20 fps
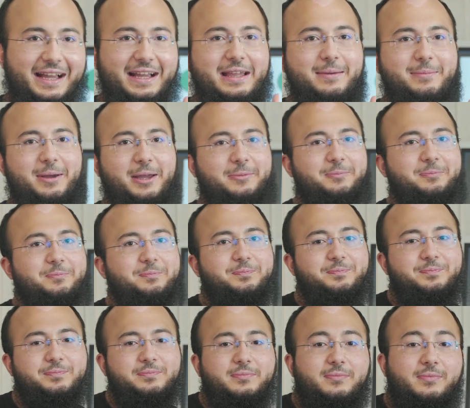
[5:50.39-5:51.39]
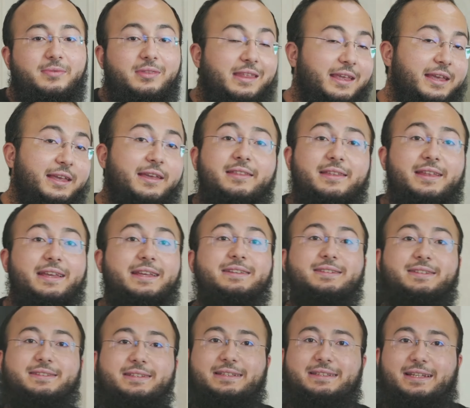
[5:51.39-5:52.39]
كمان إذا أنت
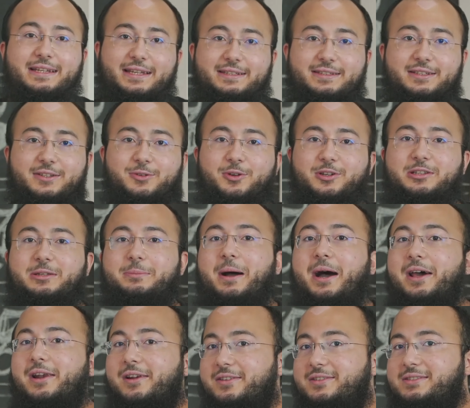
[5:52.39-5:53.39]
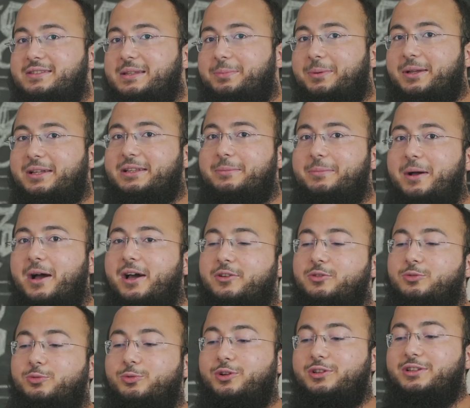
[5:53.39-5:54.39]
تعتقد إنه اختبار الستيب اختبار
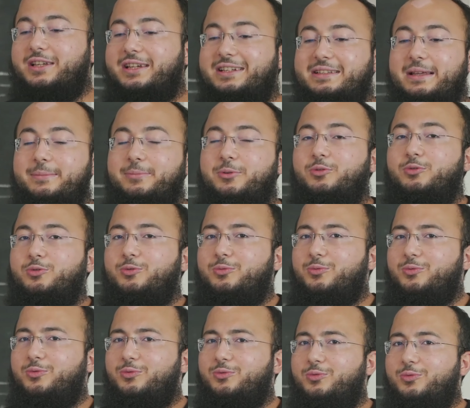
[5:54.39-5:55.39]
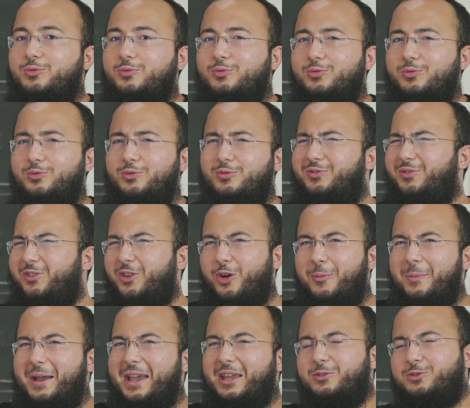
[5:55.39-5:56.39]
تروح تختبره وفي
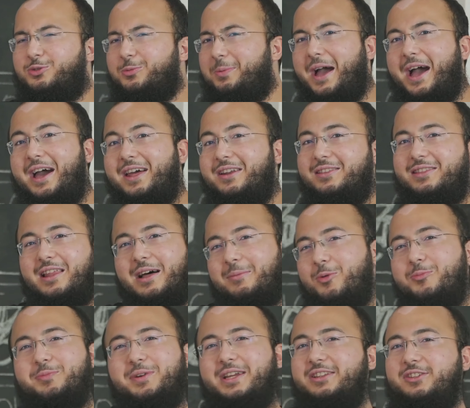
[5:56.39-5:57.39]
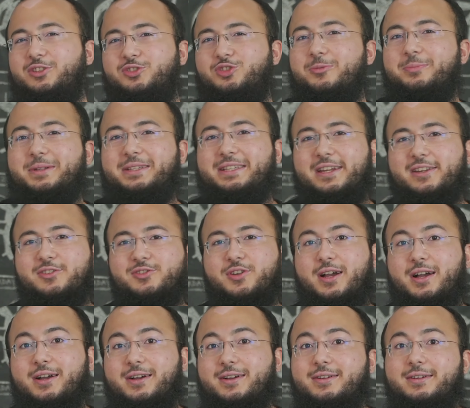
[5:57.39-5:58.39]
يومين وسبحان الله ممكن تجيب الدرجة
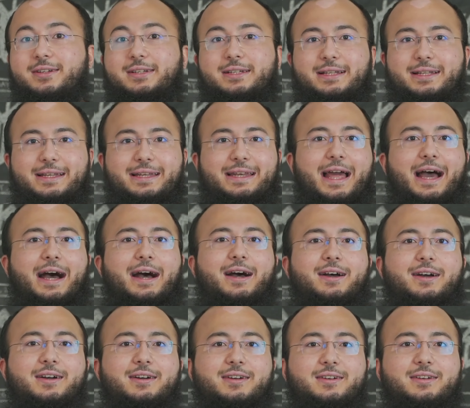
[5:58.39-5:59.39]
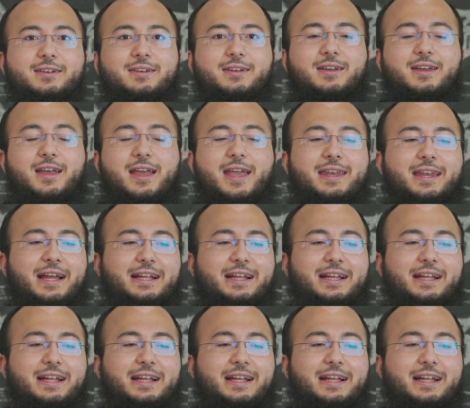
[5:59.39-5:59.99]
لا هنا